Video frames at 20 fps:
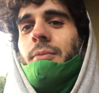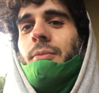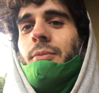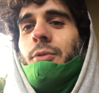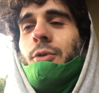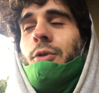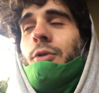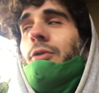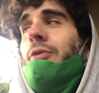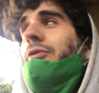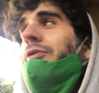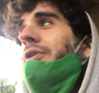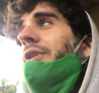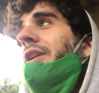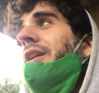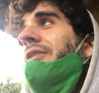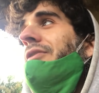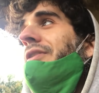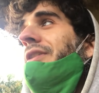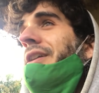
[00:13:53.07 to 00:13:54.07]
Vos fui
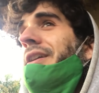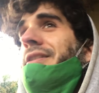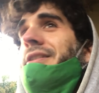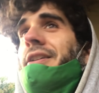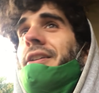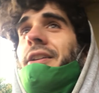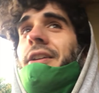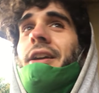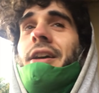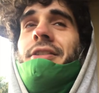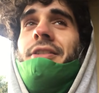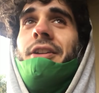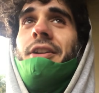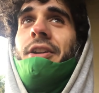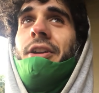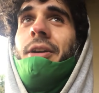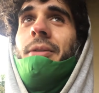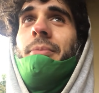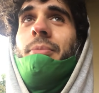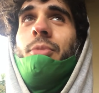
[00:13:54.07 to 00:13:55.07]
a la ferretería,
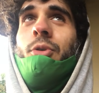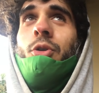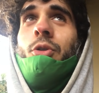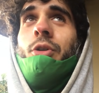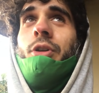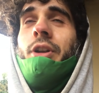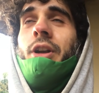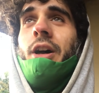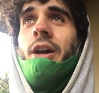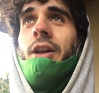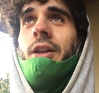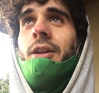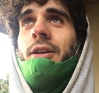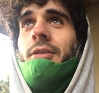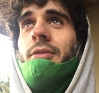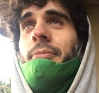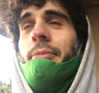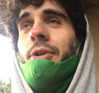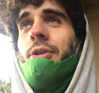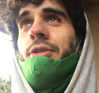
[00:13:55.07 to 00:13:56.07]
tenían poco y
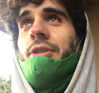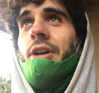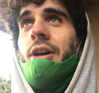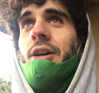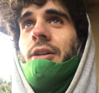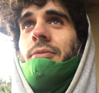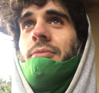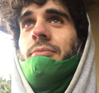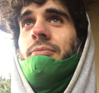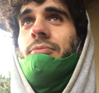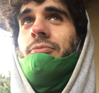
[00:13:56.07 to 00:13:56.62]
nada, pero está.